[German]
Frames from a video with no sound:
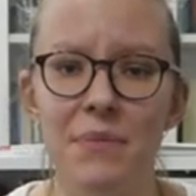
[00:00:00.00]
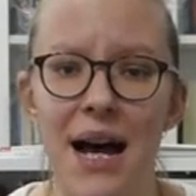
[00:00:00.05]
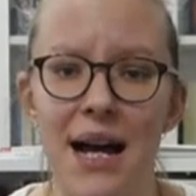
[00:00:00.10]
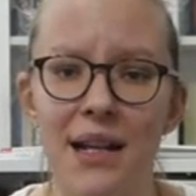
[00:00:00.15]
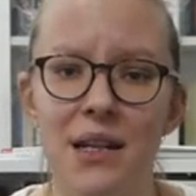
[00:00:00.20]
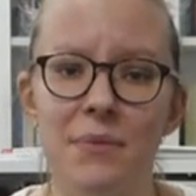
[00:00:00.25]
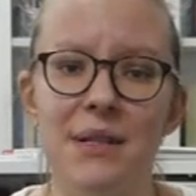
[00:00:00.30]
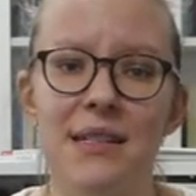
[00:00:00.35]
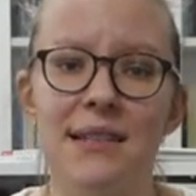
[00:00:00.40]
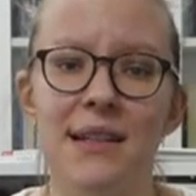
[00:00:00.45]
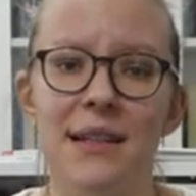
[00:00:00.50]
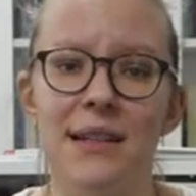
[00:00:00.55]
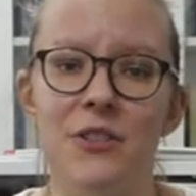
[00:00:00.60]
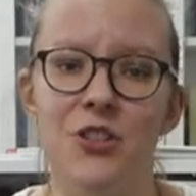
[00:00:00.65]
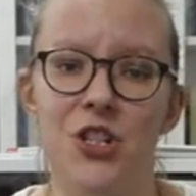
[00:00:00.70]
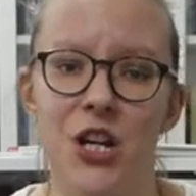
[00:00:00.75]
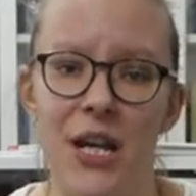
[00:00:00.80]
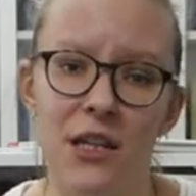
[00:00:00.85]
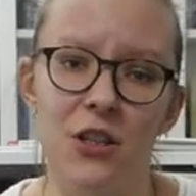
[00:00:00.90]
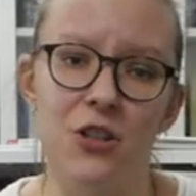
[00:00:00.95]
Adam ist ein
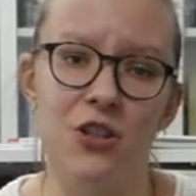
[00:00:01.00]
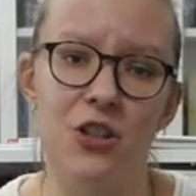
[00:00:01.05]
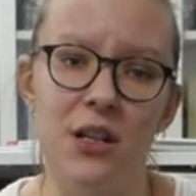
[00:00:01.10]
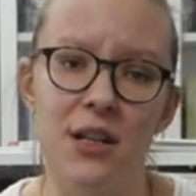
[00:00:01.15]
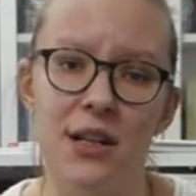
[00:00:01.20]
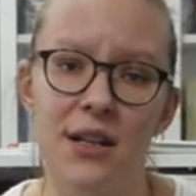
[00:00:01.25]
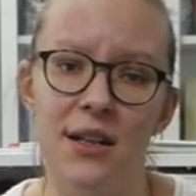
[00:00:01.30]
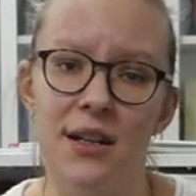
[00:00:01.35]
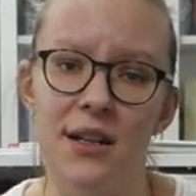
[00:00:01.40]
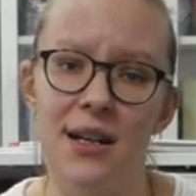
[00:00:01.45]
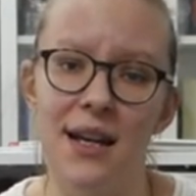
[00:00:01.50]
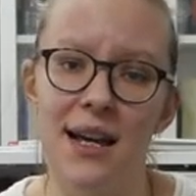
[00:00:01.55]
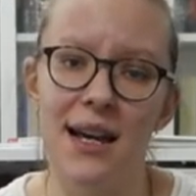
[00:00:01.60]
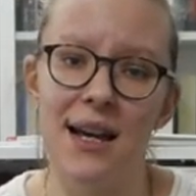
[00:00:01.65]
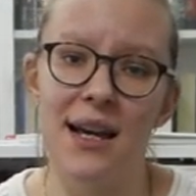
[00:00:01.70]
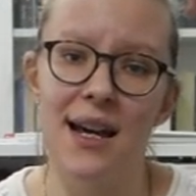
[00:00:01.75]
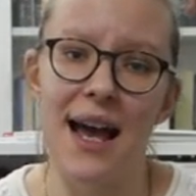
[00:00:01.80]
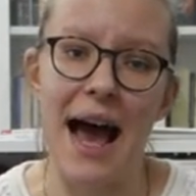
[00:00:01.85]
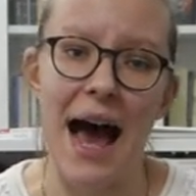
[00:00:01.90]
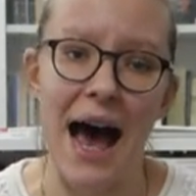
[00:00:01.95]
tschechischer
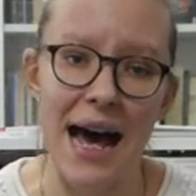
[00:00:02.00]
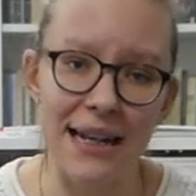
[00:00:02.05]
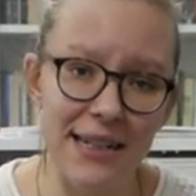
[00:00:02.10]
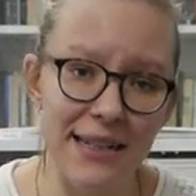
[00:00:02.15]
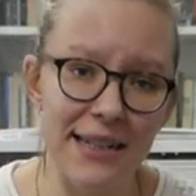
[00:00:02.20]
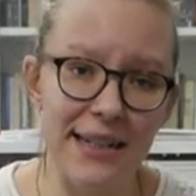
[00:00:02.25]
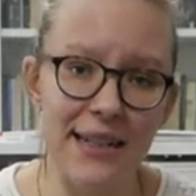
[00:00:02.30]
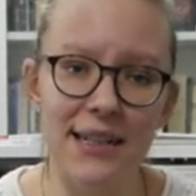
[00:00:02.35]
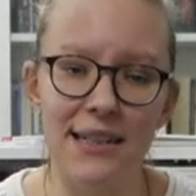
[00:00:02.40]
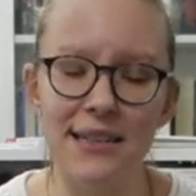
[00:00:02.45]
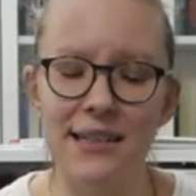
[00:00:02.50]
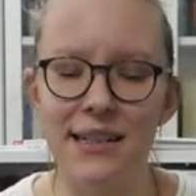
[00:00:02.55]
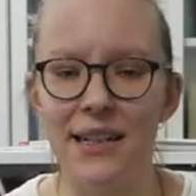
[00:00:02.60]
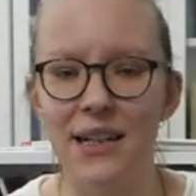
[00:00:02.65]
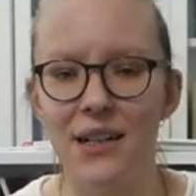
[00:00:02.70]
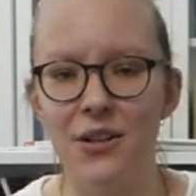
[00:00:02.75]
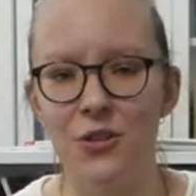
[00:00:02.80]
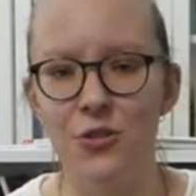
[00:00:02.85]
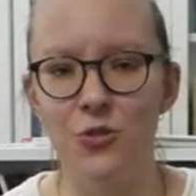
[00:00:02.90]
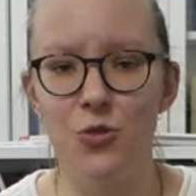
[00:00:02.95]
Adeliger,
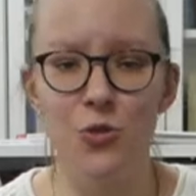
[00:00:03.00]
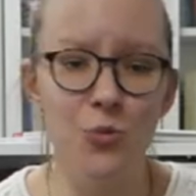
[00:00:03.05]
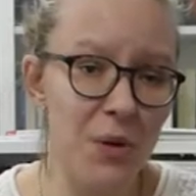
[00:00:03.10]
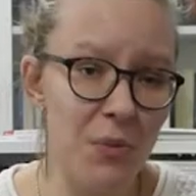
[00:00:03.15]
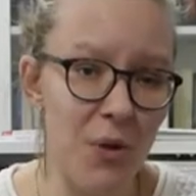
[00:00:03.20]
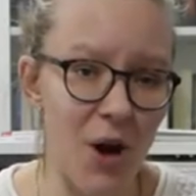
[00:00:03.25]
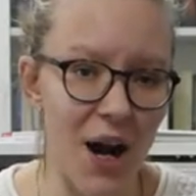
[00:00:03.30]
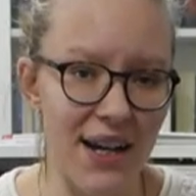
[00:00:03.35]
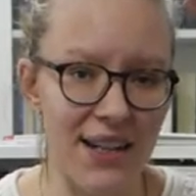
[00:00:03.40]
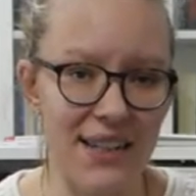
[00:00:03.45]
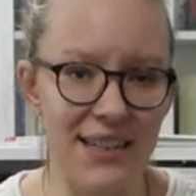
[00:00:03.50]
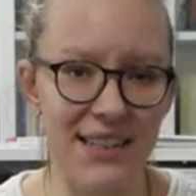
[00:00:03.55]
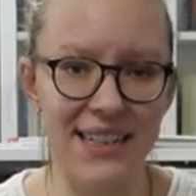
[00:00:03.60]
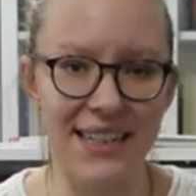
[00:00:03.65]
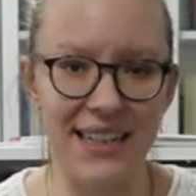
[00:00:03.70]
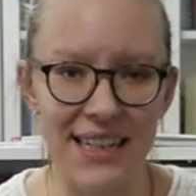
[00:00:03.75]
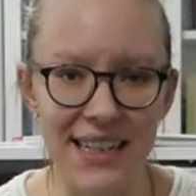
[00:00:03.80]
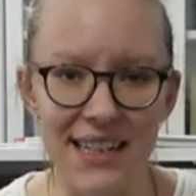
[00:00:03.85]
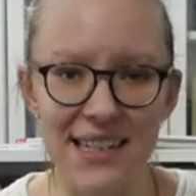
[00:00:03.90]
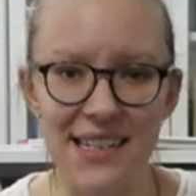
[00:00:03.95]
der übermorgen in den
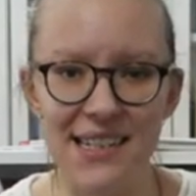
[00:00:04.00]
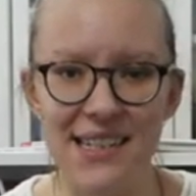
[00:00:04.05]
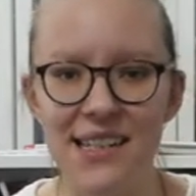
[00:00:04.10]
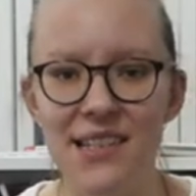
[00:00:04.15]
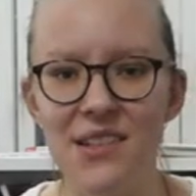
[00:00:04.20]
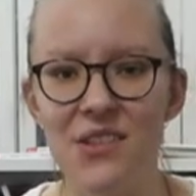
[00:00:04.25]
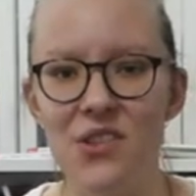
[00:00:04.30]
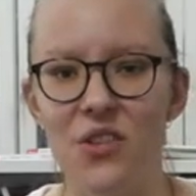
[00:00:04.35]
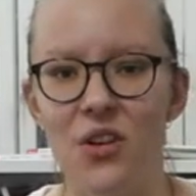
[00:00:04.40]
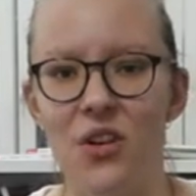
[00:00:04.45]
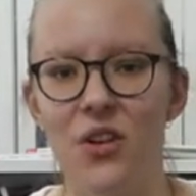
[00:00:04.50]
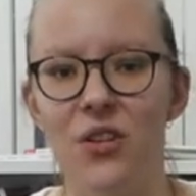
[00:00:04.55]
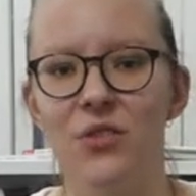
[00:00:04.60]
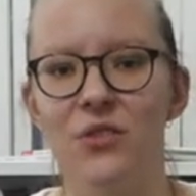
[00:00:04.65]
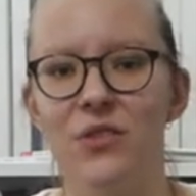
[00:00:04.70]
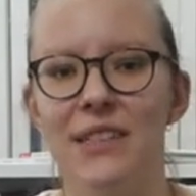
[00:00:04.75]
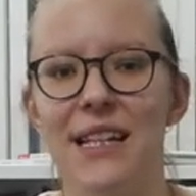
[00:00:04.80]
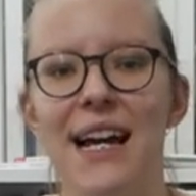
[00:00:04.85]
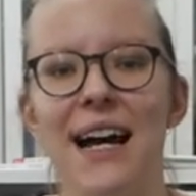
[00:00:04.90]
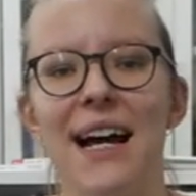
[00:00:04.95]
Krieg ziehen soll
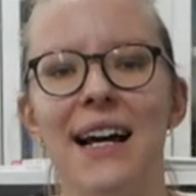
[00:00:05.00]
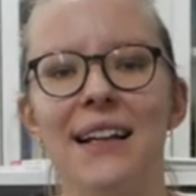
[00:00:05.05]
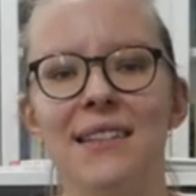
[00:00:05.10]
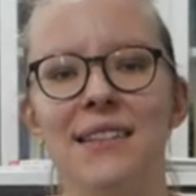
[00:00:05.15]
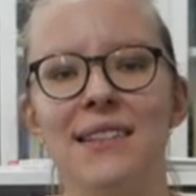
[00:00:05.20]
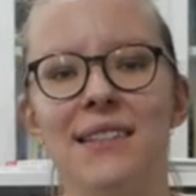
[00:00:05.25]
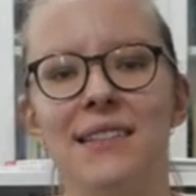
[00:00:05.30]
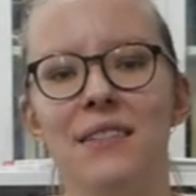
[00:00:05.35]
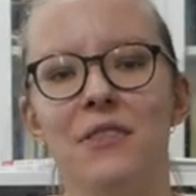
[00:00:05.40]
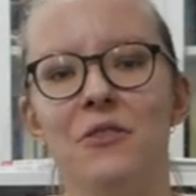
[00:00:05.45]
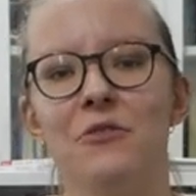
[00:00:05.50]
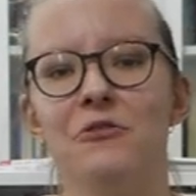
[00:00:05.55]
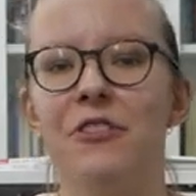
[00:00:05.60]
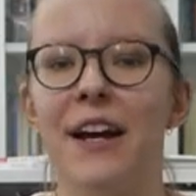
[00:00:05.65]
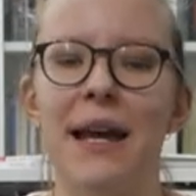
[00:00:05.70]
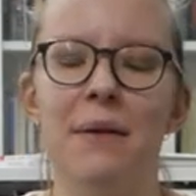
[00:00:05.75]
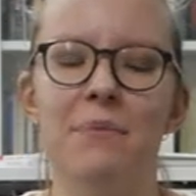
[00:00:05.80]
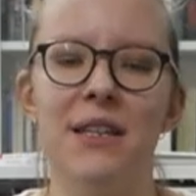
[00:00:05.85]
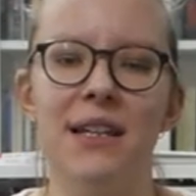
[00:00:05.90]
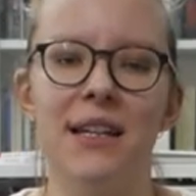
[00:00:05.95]
und der hat
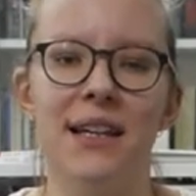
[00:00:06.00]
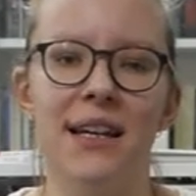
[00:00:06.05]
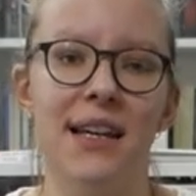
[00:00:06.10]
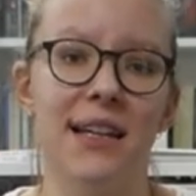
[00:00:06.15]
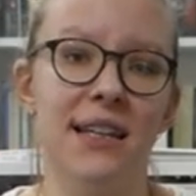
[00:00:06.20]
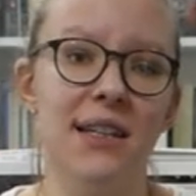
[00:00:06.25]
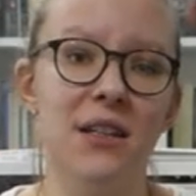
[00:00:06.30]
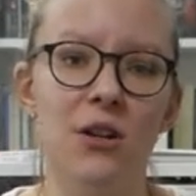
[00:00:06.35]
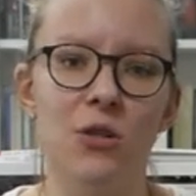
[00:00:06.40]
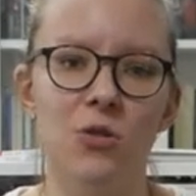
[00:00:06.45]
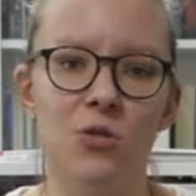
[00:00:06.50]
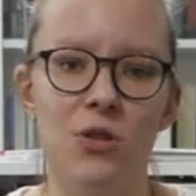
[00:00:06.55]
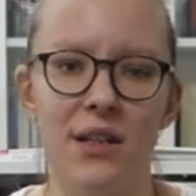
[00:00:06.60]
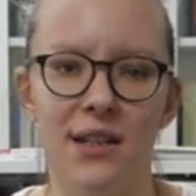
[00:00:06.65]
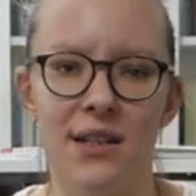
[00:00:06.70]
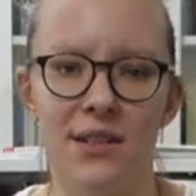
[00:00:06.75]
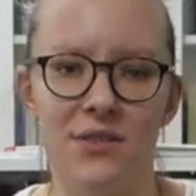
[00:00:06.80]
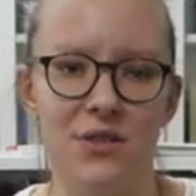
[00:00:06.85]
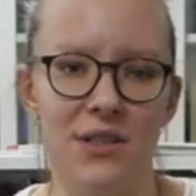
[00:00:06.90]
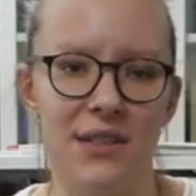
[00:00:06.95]
fremde
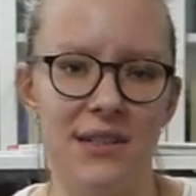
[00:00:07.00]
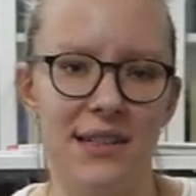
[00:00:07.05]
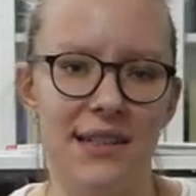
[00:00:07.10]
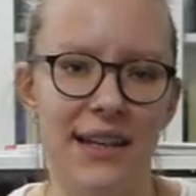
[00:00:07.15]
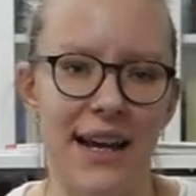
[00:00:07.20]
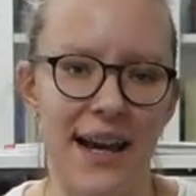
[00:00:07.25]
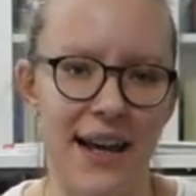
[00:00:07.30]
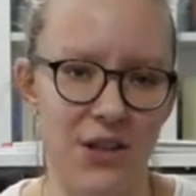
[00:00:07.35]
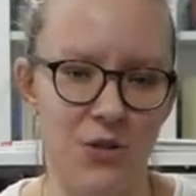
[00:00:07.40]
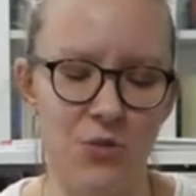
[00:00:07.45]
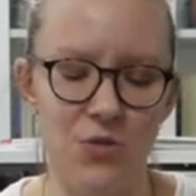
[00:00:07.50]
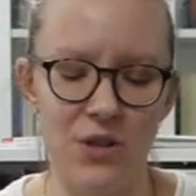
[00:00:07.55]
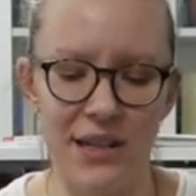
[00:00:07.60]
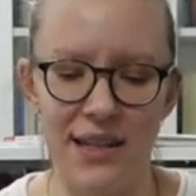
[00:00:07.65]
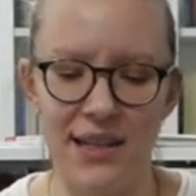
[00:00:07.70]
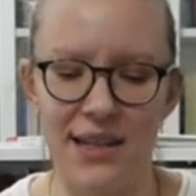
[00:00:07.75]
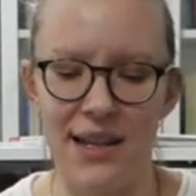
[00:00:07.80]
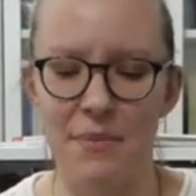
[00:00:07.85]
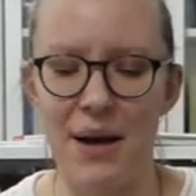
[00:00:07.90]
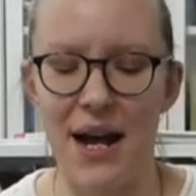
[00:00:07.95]
Erinnerungen. Also diese drei
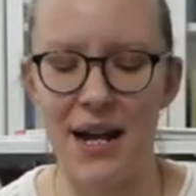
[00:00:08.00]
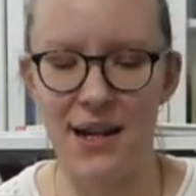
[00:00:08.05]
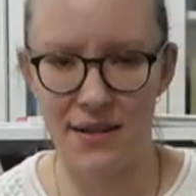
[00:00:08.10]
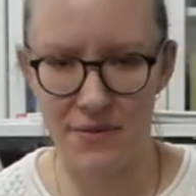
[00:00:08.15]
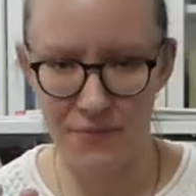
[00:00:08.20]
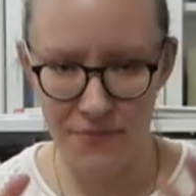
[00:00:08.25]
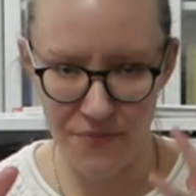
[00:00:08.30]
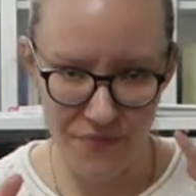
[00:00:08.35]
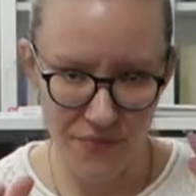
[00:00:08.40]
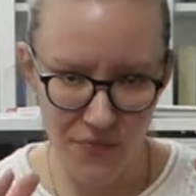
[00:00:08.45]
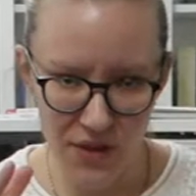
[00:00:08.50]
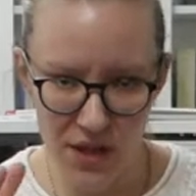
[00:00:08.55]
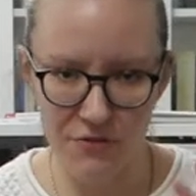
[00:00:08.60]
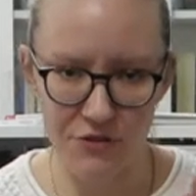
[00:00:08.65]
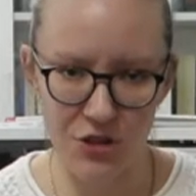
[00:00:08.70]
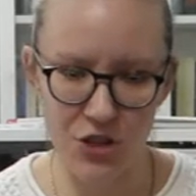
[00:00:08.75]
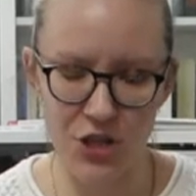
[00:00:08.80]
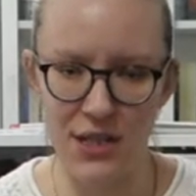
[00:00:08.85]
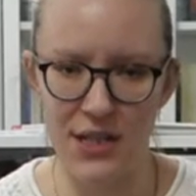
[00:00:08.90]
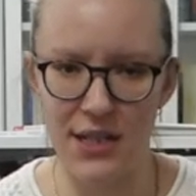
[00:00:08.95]
Jugendlichen haben alle
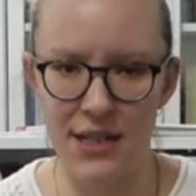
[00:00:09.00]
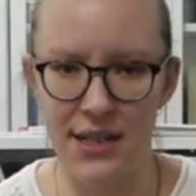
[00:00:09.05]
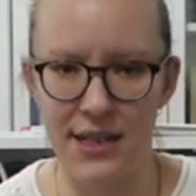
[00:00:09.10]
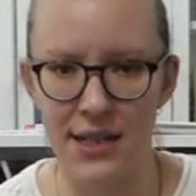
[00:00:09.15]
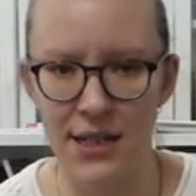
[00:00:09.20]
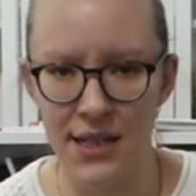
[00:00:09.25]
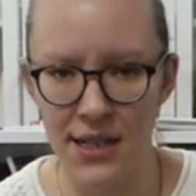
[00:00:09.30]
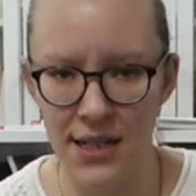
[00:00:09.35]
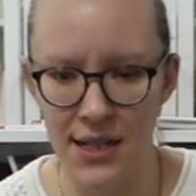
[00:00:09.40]
verschiedene